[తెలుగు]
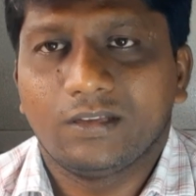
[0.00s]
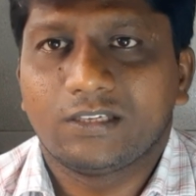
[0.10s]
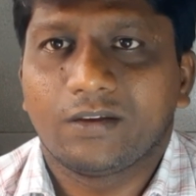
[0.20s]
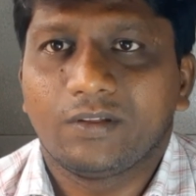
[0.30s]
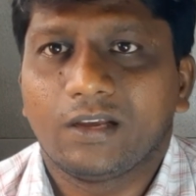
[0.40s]

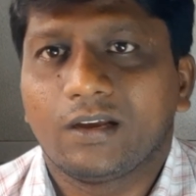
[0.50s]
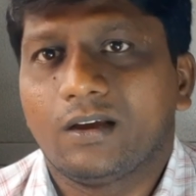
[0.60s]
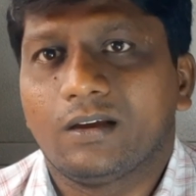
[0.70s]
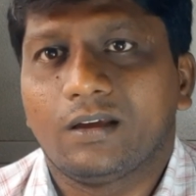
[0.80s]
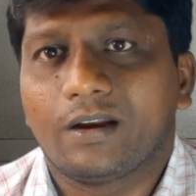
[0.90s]
ఇచ్చే
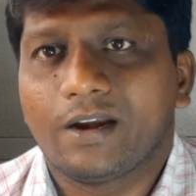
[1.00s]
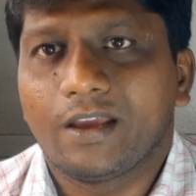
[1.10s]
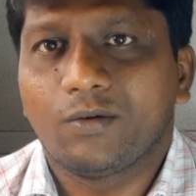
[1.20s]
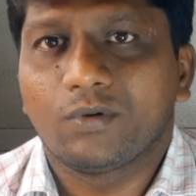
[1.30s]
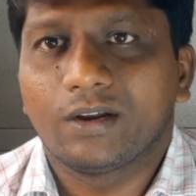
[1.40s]
విధంగా రెడీ
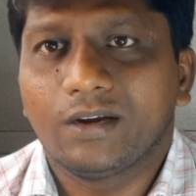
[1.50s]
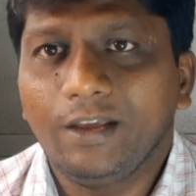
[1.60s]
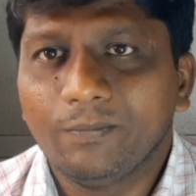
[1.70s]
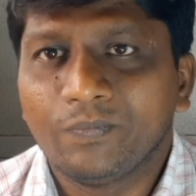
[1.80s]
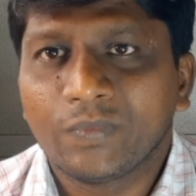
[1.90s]
అయి ఉండండి
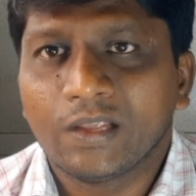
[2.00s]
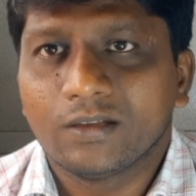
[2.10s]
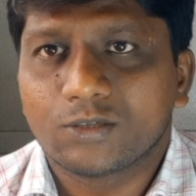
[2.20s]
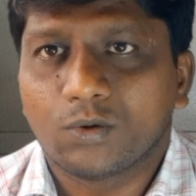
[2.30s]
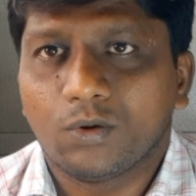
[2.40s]

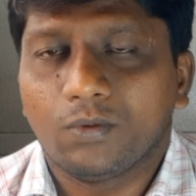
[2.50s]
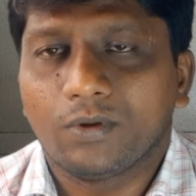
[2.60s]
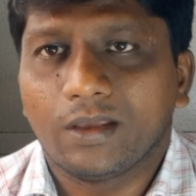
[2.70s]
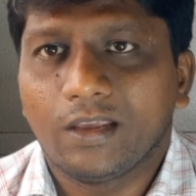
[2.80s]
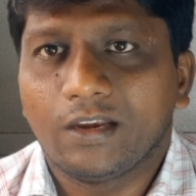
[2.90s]
సో
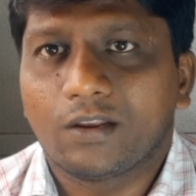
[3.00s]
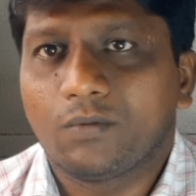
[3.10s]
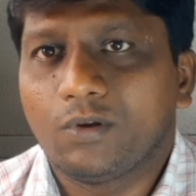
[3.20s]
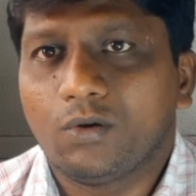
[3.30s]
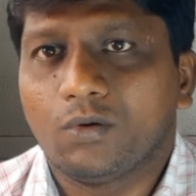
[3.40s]
ఈ
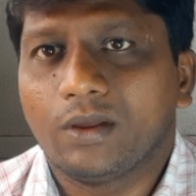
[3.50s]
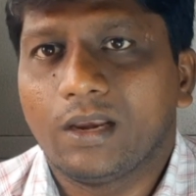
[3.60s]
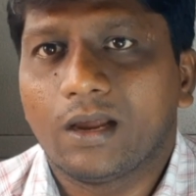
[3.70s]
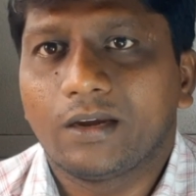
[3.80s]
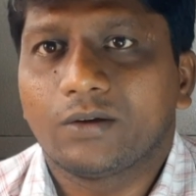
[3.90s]
ఇంటర్వ్యూలో
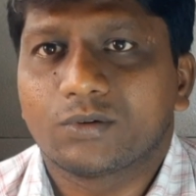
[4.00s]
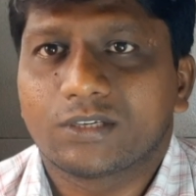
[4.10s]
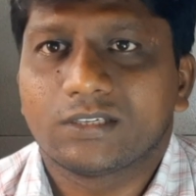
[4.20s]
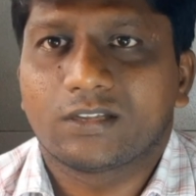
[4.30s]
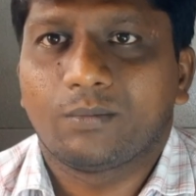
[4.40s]
ఇలాంటి
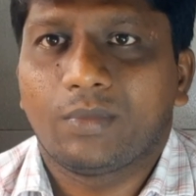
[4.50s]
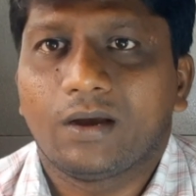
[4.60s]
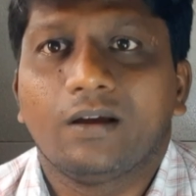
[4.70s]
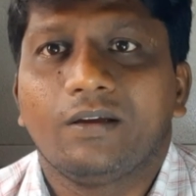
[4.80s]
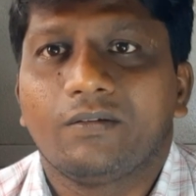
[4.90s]
క్వశ్చన్స్ తప్ప
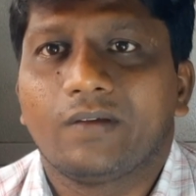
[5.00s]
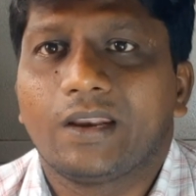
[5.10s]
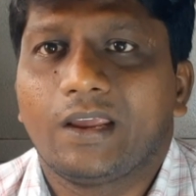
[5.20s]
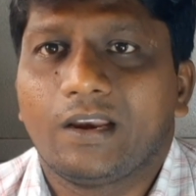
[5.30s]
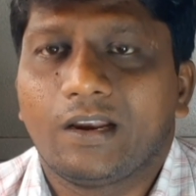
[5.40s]

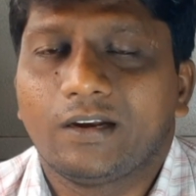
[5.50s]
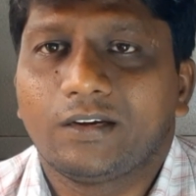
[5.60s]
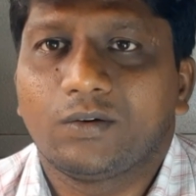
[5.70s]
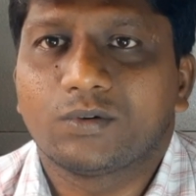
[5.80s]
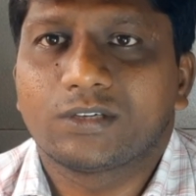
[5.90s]
వేరే
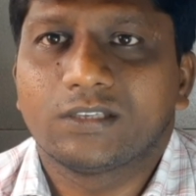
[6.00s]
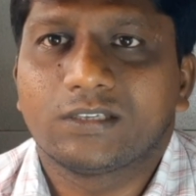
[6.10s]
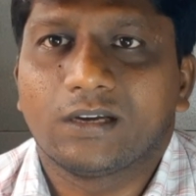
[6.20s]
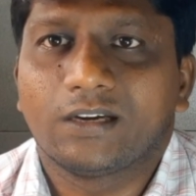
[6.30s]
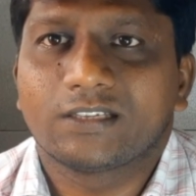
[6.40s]
ఎలాంటి
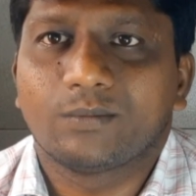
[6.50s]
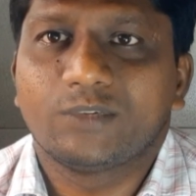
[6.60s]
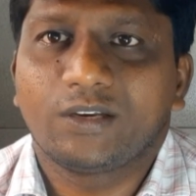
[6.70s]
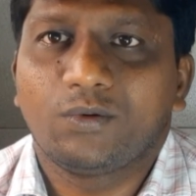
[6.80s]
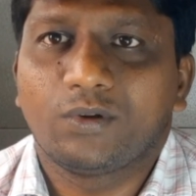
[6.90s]
క్వశ్చన్స్ అంటే
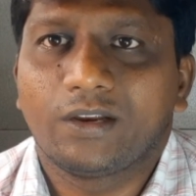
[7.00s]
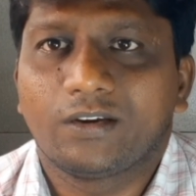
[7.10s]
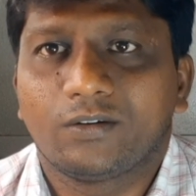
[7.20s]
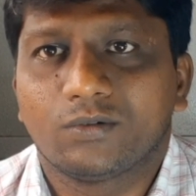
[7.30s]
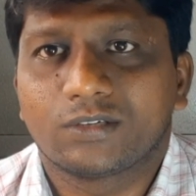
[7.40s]
సబ్జెక్ట్
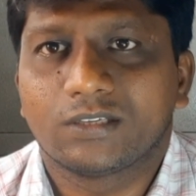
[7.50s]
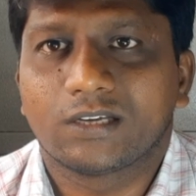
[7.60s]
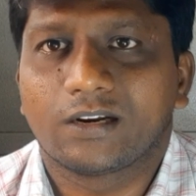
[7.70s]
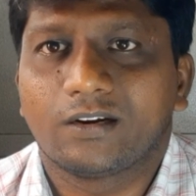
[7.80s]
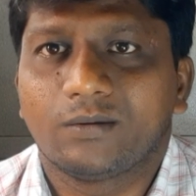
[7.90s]
ఓరియంటెడ్ క్వశ్చన్స్
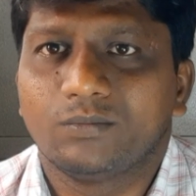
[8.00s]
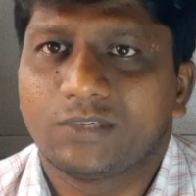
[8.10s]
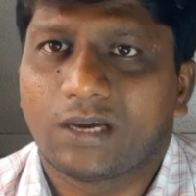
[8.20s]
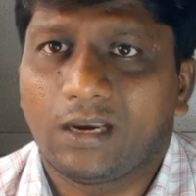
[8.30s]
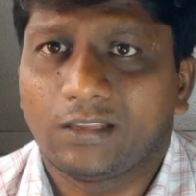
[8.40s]
అడగడం
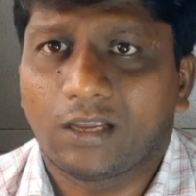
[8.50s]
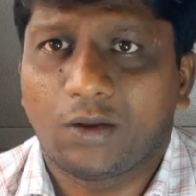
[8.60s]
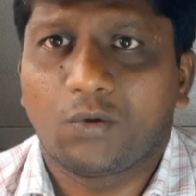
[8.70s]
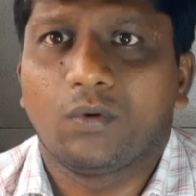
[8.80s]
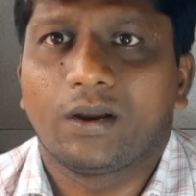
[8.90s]
చాలా
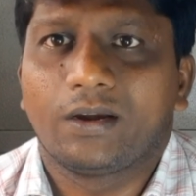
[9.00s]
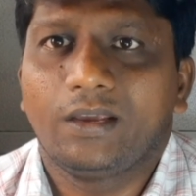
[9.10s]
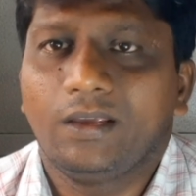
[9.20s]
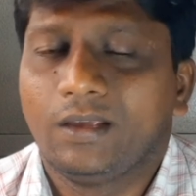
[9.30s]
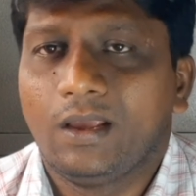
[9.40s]
తక్కువ
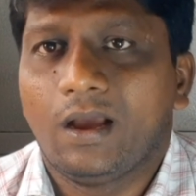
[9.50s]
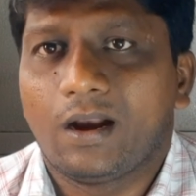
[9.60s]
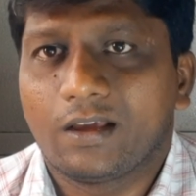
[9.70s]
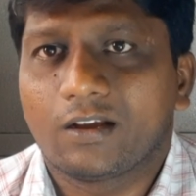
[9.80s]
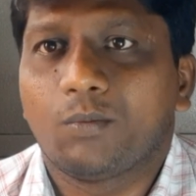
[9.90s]
అండి
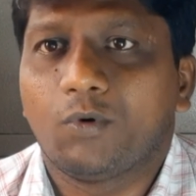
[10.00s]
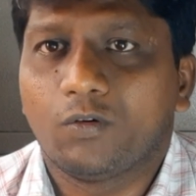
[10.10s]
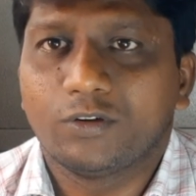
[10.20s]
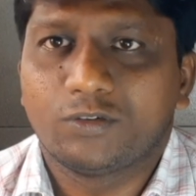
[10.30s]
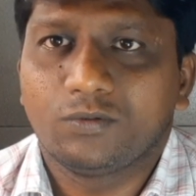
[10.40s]

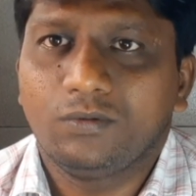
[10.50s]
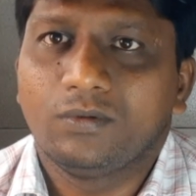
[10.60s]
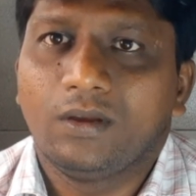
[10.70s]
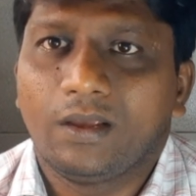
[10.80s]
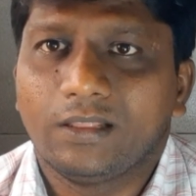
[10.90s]
అడగకపోవచ్చు
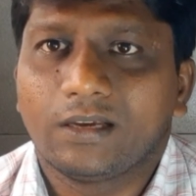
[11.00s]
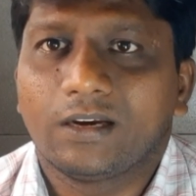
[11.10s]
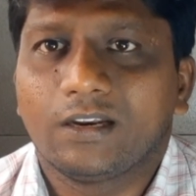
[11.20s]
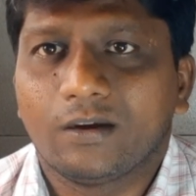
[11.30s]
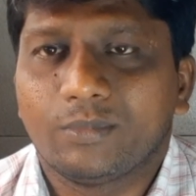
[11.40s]

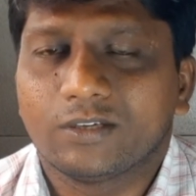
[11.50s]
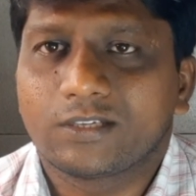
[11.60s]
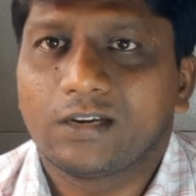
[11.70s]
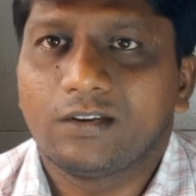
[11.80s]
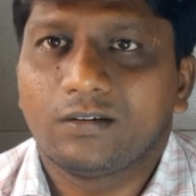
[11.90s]
ఎందుకంటే నా
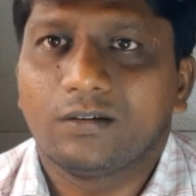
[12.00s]
పర్సనల్